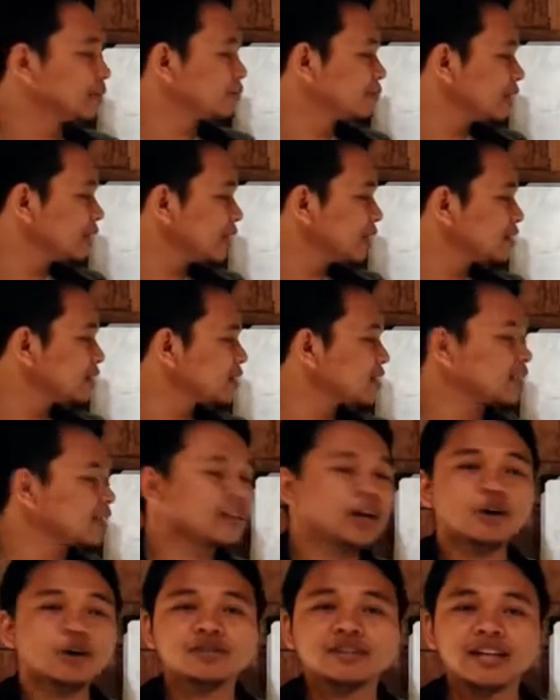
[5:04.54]
It means
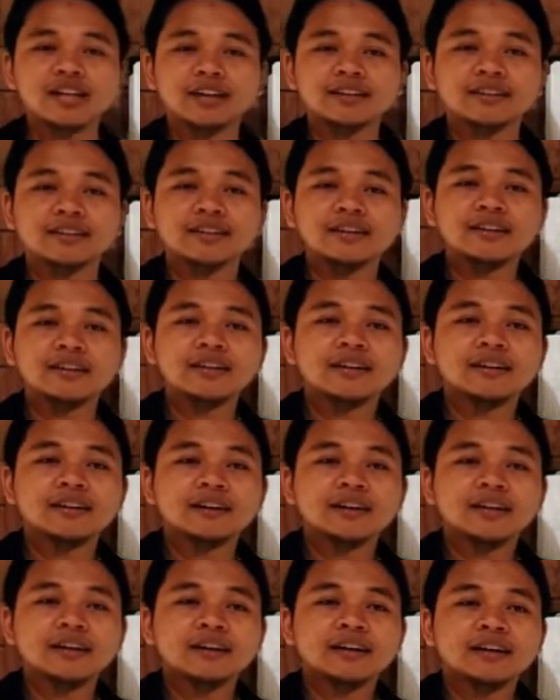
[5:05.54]
kita harus ingat
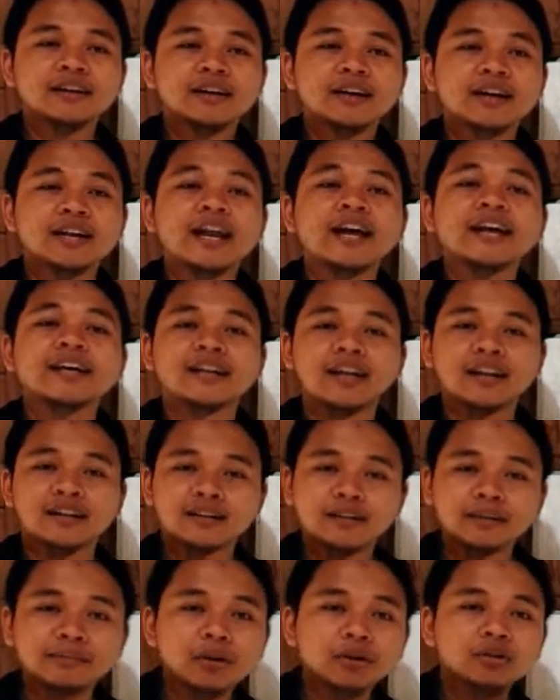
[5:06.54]

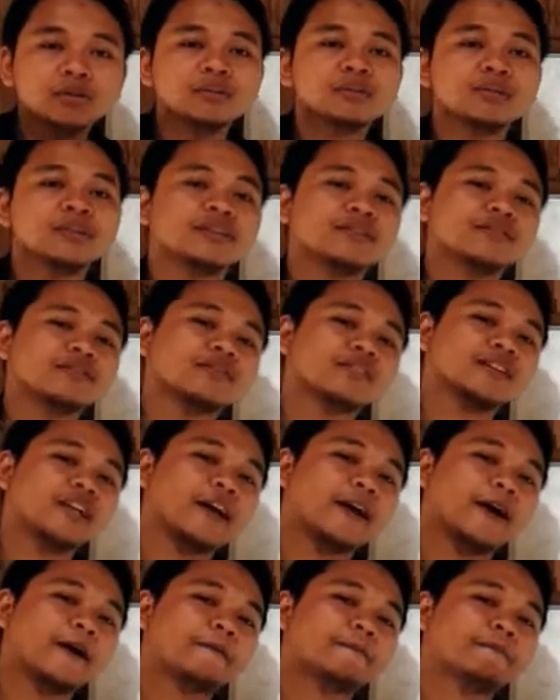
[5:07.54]
kelahiran Hima Otomotif.
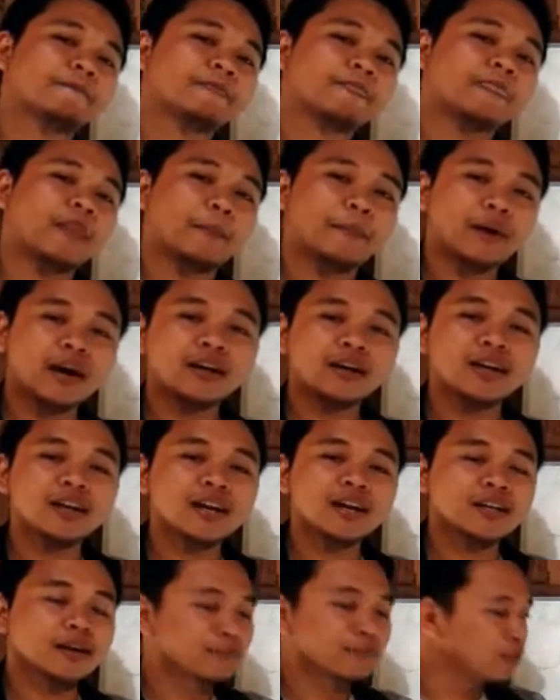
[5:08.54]
Apa
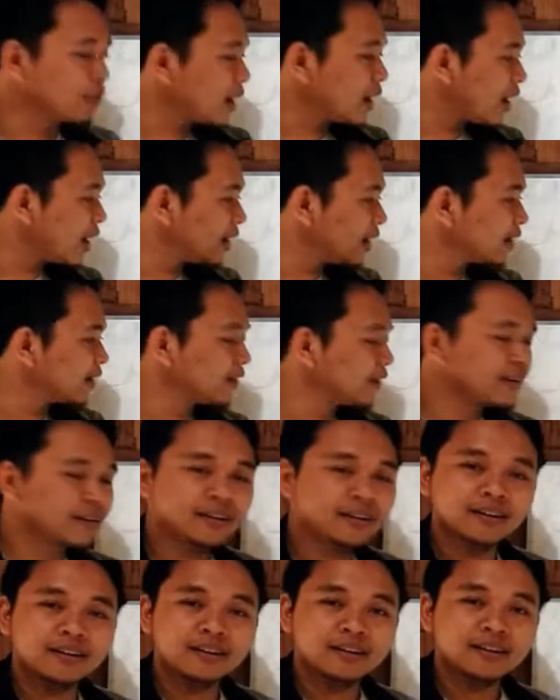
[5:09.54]
kelahirannya? Bukan.
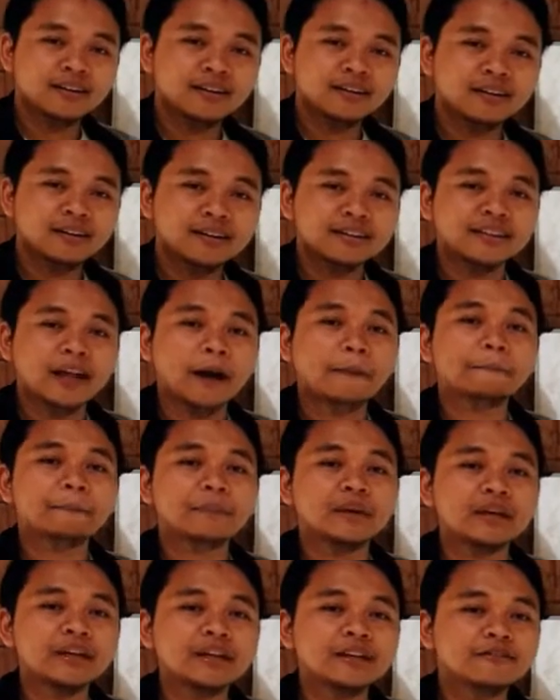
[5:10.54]

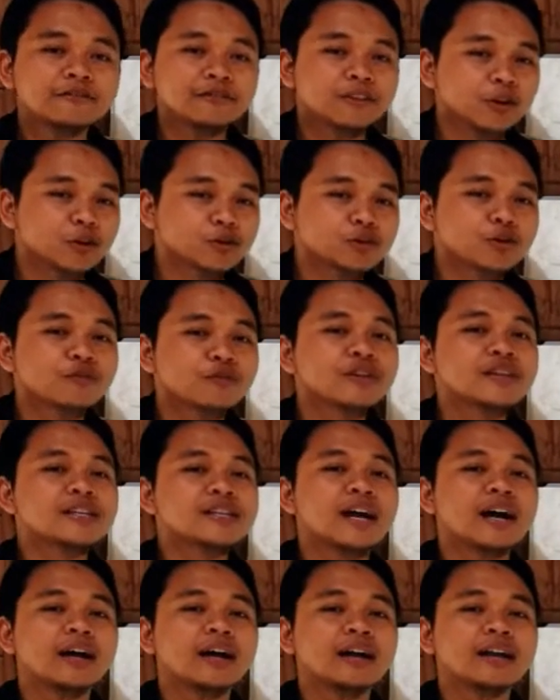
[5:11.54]
Tapi
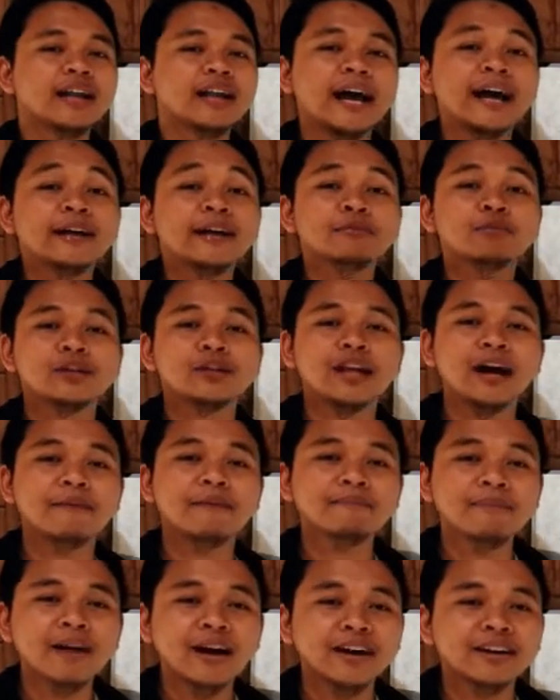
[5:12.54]
filosofinya. Lahir buat
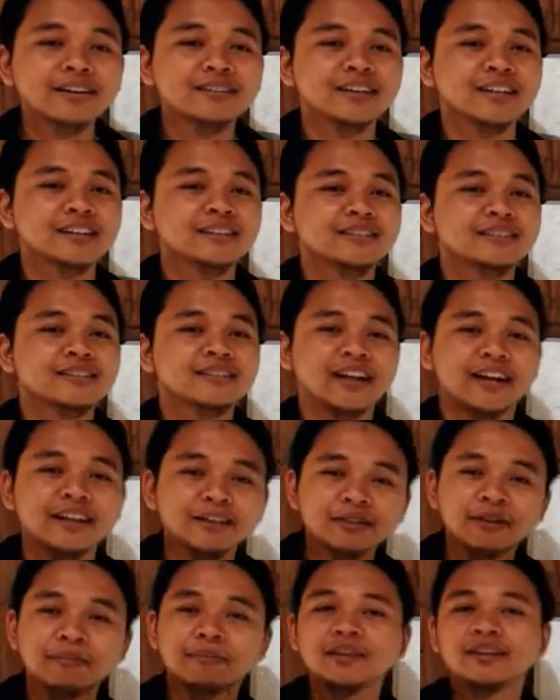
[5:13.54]
apa gitu kan. Nah,
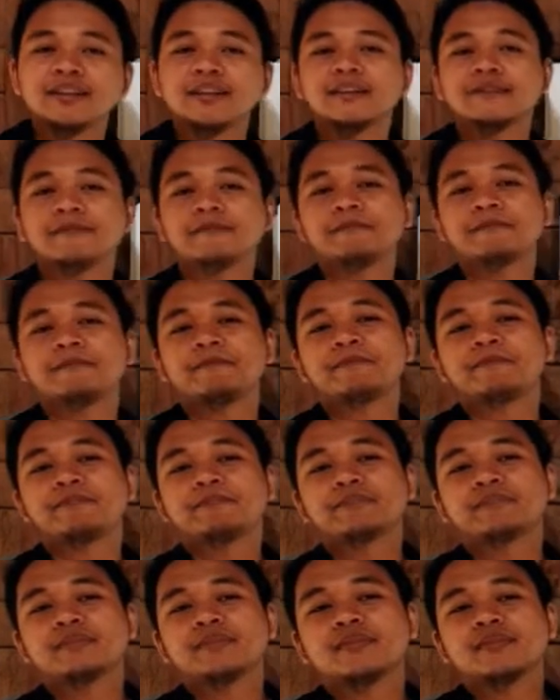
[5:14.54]
itu yang penting.
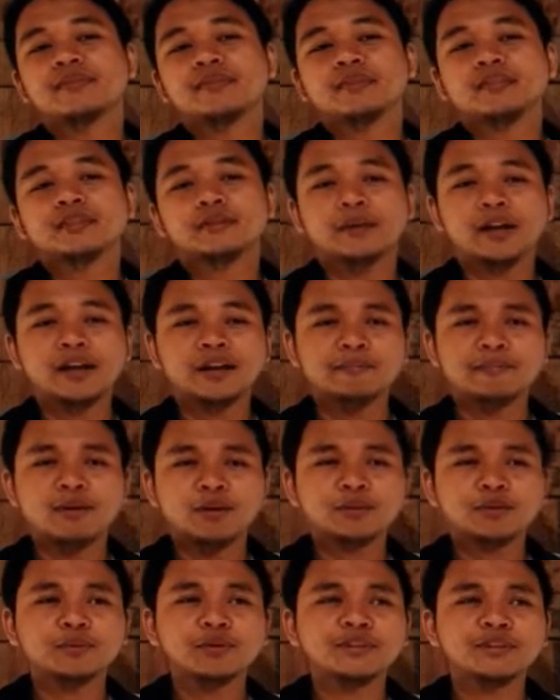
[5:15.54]
Sebenarnya
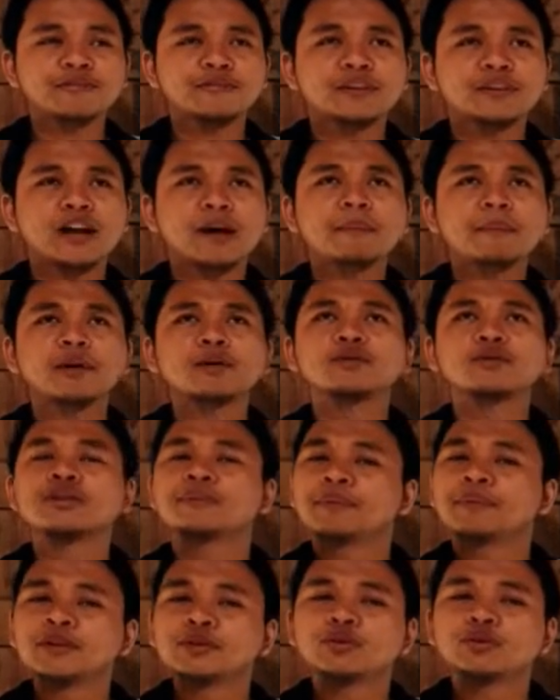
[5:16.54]
Hima Otomotif kenapa dulu
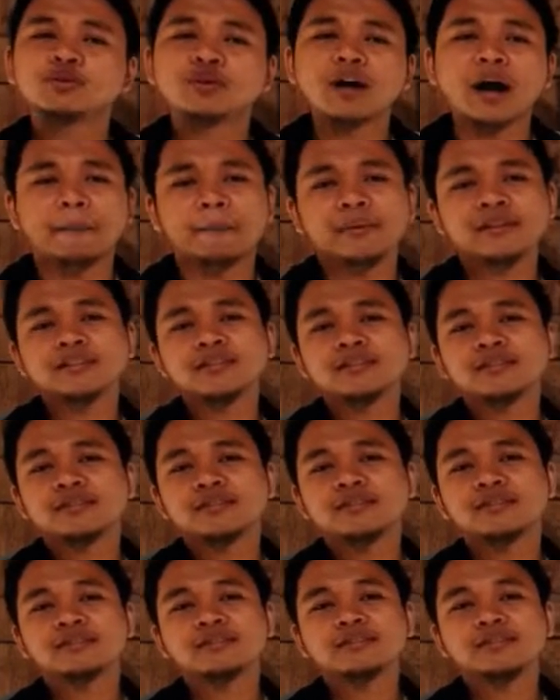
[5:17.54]
dibentuk untuk apa sih?
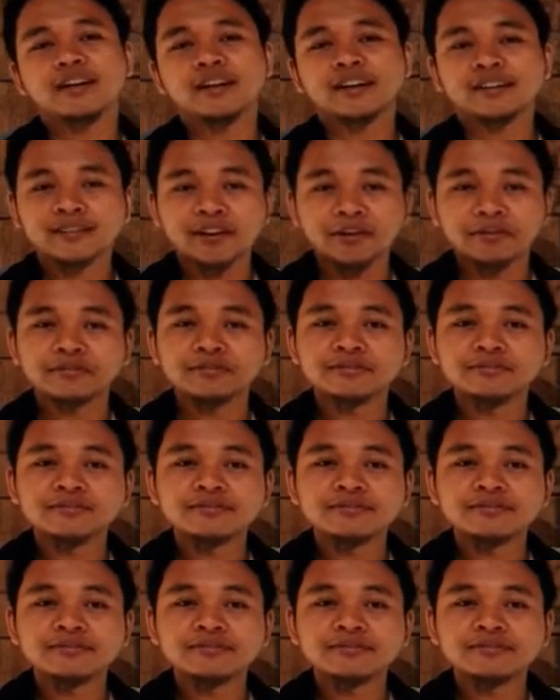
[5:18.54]
Ada yang tahu?